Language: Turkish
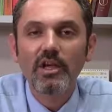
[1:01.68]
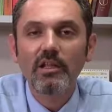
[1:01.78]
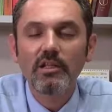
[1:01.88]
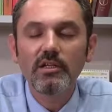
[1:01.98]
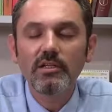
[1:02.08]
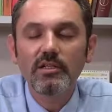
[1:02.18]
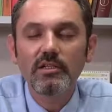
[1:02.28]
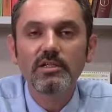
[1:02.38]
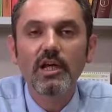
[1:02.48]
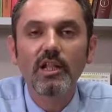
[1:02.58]
canlılığını
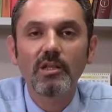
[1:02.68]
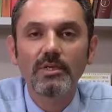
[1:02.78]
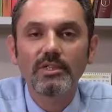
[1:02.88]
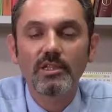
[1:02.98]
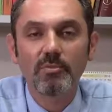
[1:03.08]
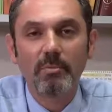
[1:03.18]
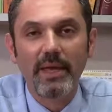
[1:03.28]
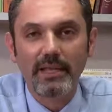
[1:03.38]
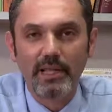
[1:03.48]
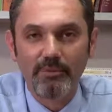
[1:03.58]
sağlamasını
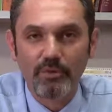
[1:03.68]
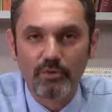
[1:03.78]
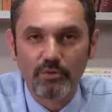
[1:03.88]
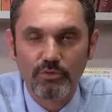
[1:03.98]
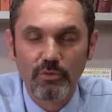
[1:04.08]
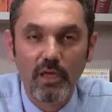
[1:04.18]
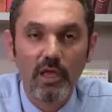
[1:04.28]
bekleyebiliyoruz.